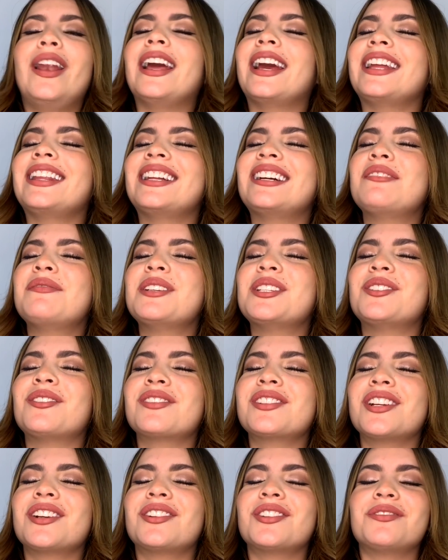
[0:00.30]
tal mis
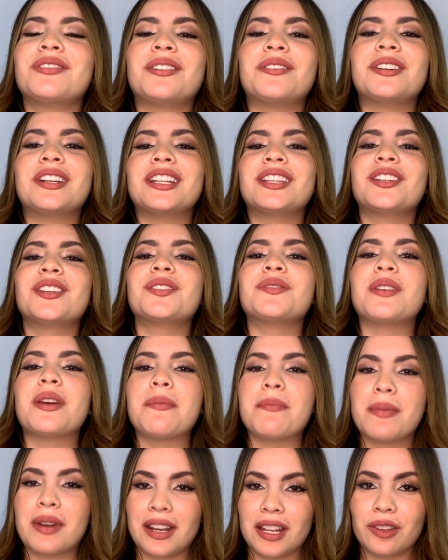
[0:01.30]
tóxicos favoritos?
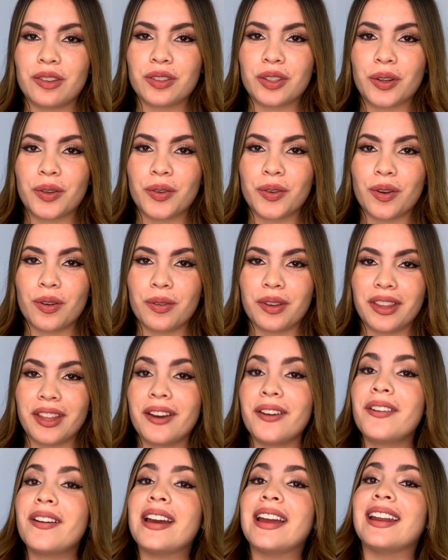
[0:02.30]
Bienvenidos a un nuevo
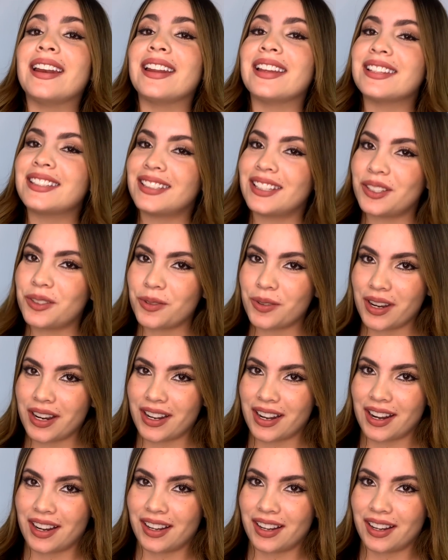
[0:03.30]
video en este su canal.